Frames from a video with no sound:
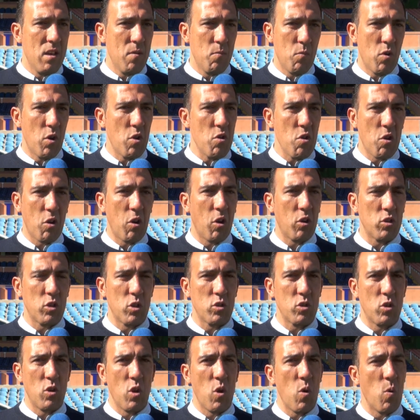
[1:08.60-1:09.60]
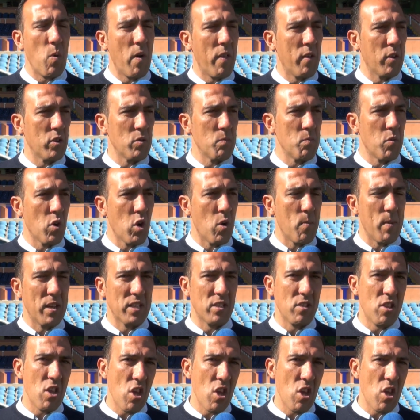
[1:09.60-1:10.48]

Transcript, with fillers: bueno, yo creo que esos son los jugadores un poco más.